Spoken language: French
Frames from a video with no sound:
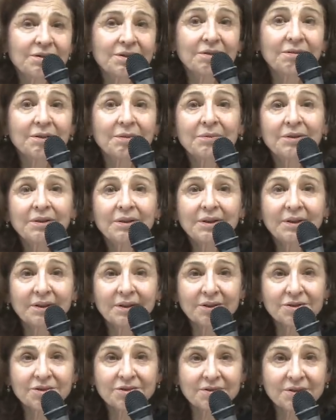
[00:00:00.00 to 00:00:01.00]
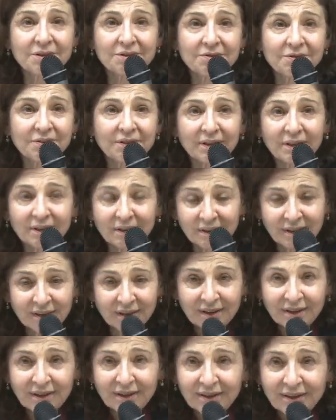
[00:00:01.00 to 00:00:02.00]
Ce qui est vraiment la dernière chose à faire,
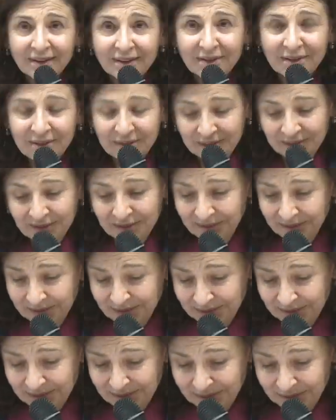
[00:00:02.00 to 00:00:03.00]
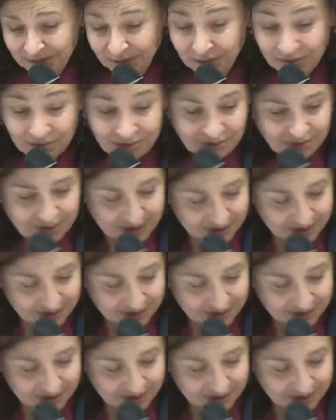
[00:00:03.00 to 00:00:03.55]
euh, de toute